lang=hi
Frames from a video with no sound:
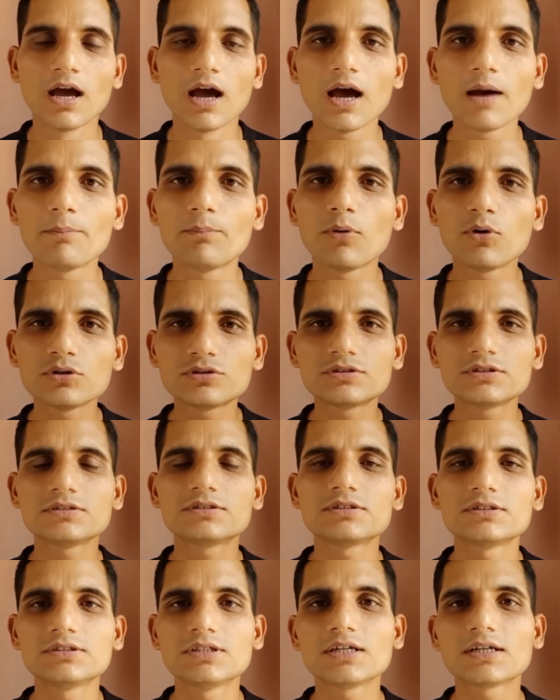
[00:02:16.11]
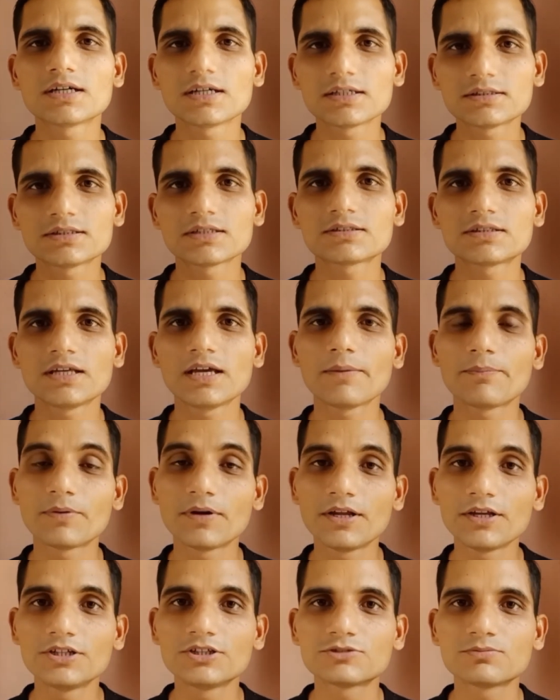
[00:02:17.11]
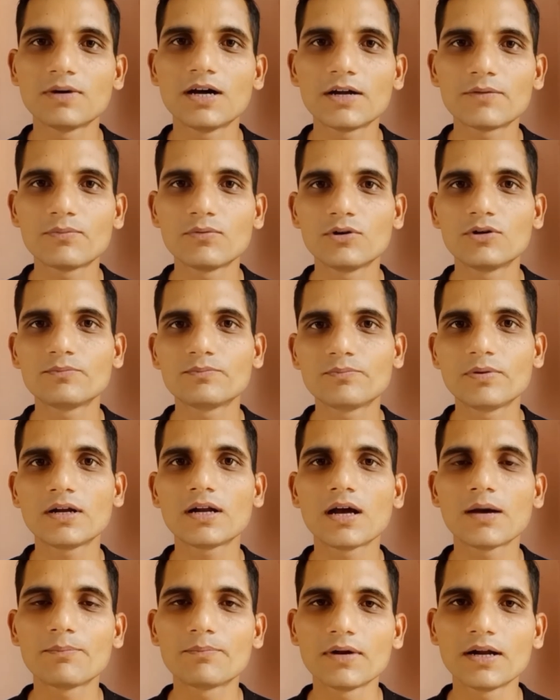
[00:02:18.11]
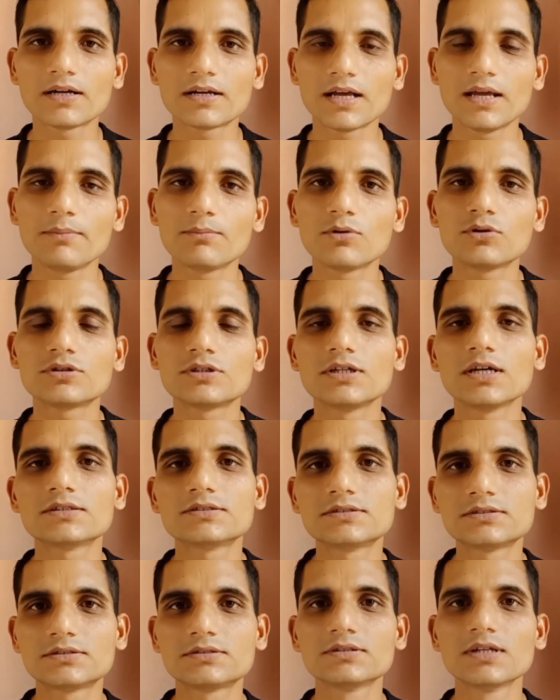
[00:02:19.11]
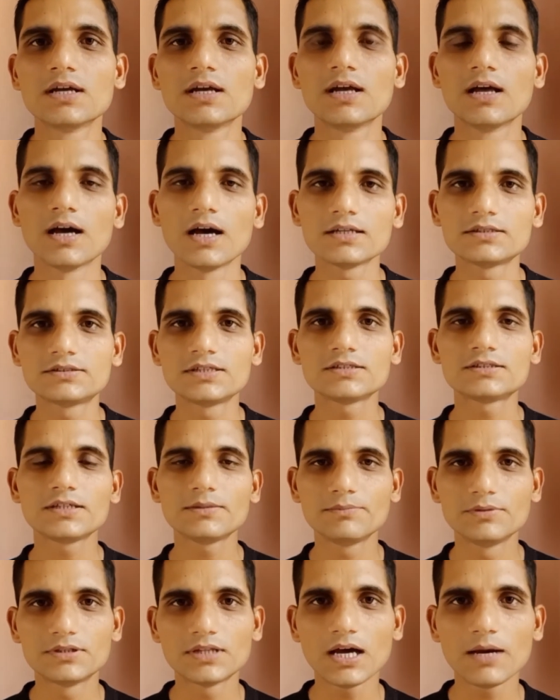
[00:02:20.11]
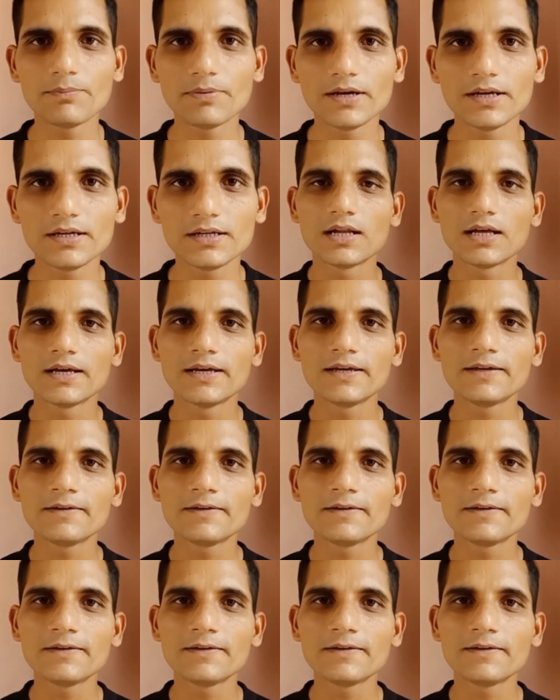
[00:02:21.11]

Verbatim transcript: आप बहुत सी चीज़ें कर सकते हैं अपने स्मार्टफोन पर अपना टाइम बहुत ही अच्छे से बिता पाएंगे